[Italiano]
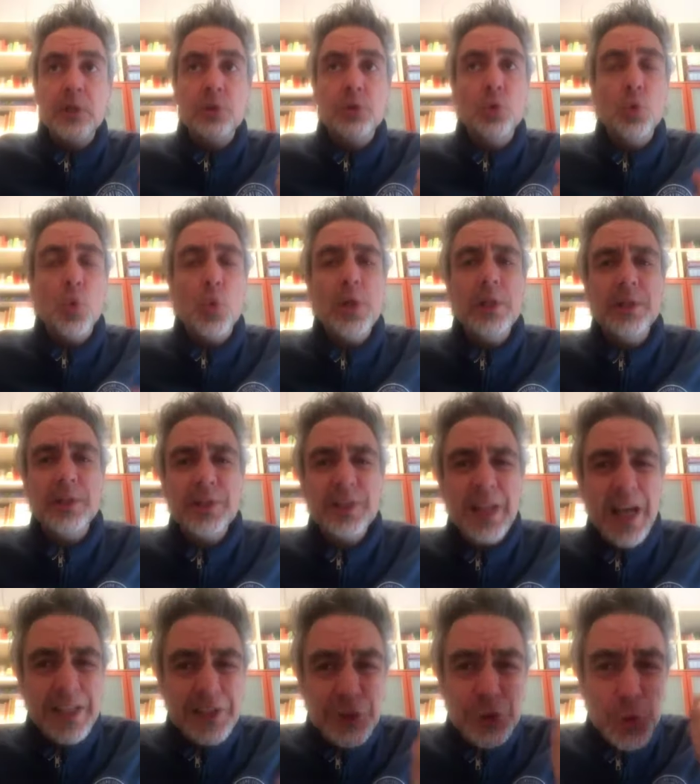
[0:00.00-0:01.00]
su quel
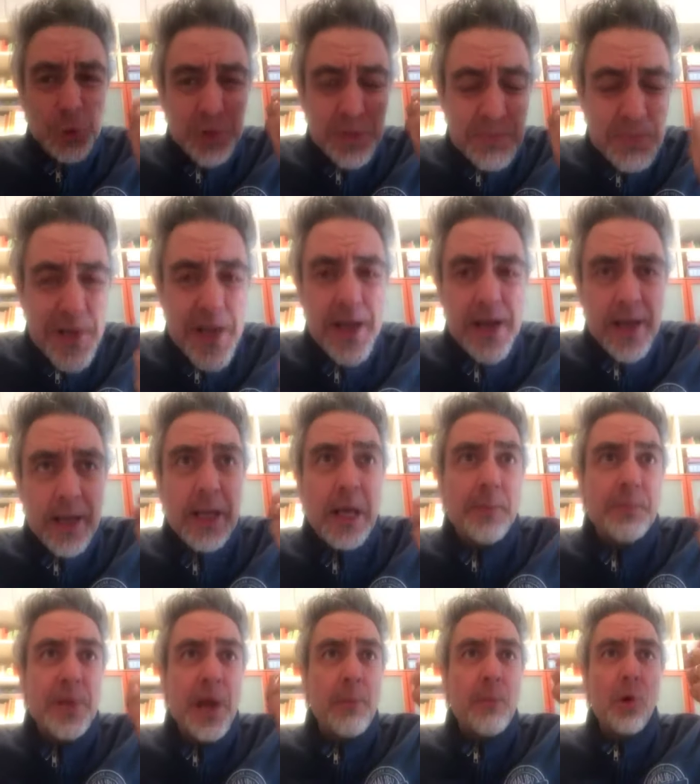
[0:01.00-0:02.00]
tanto di bene che
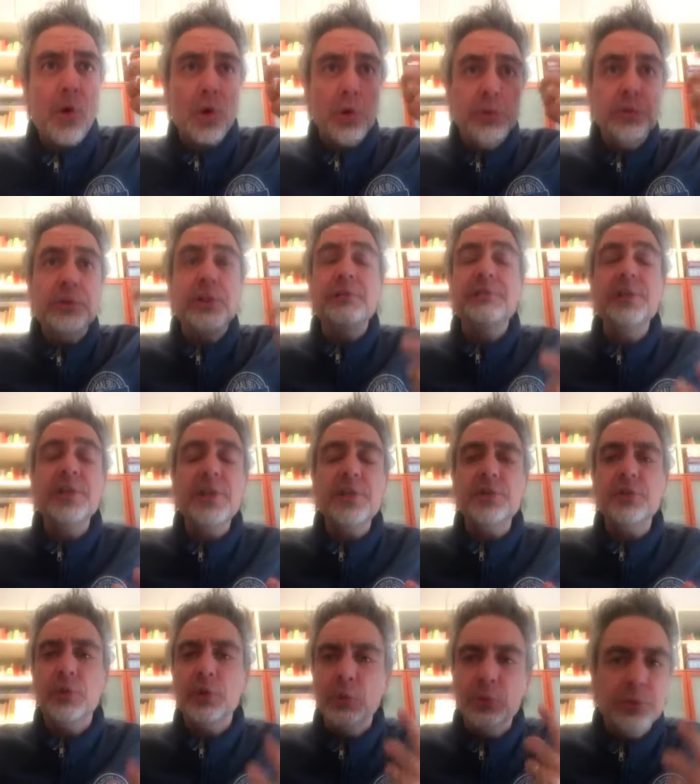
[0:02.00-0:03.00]
abbiamo
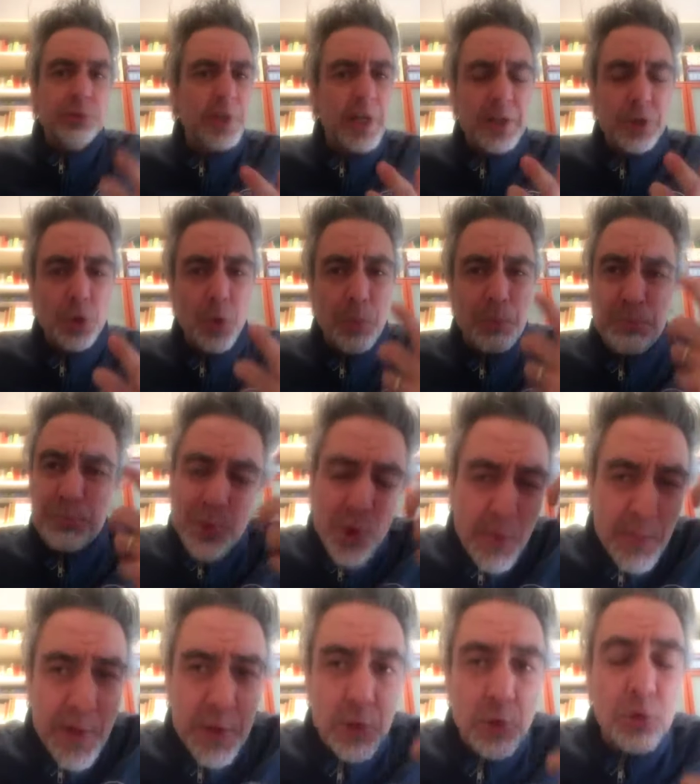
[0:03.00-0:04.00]
condiviso in un tratto più o
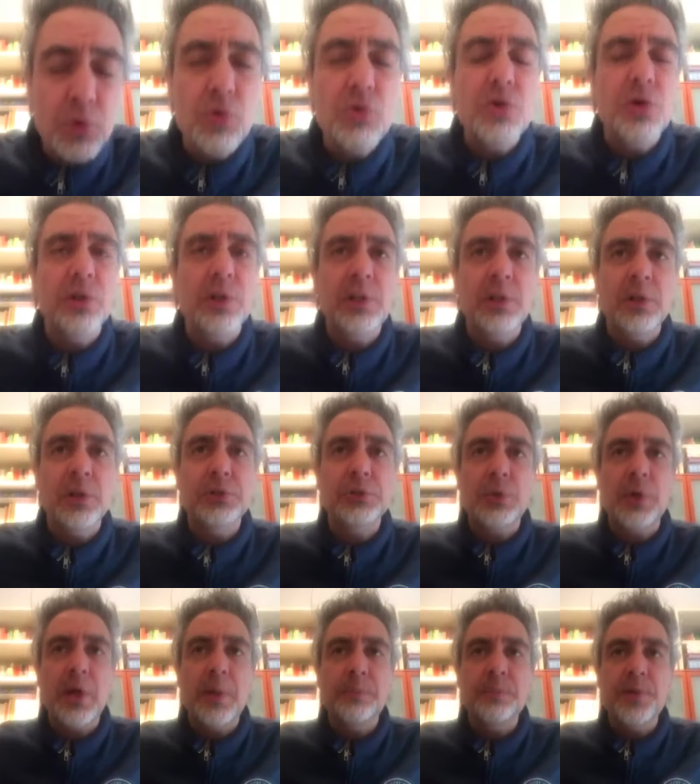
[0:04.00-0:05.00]
meno lungo del
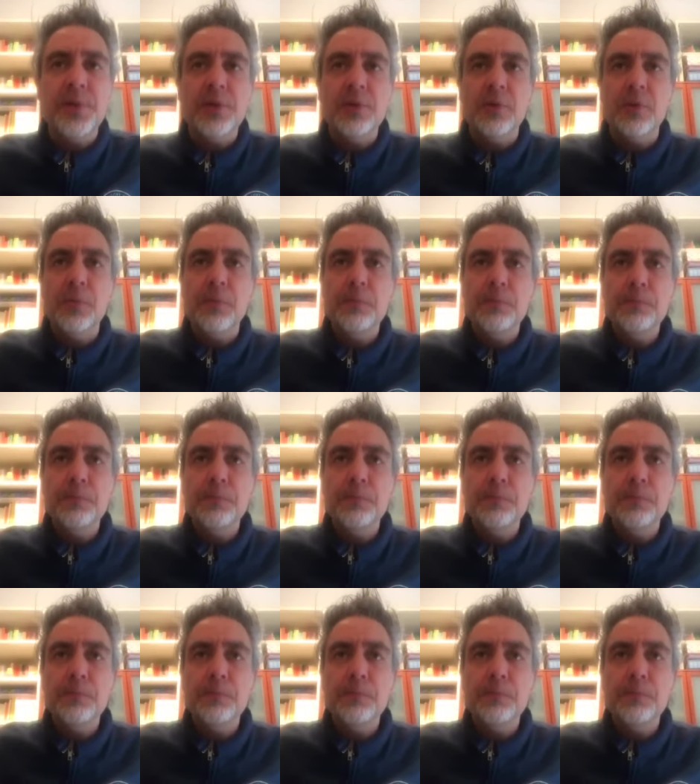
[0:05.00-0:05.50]
nostro cammino,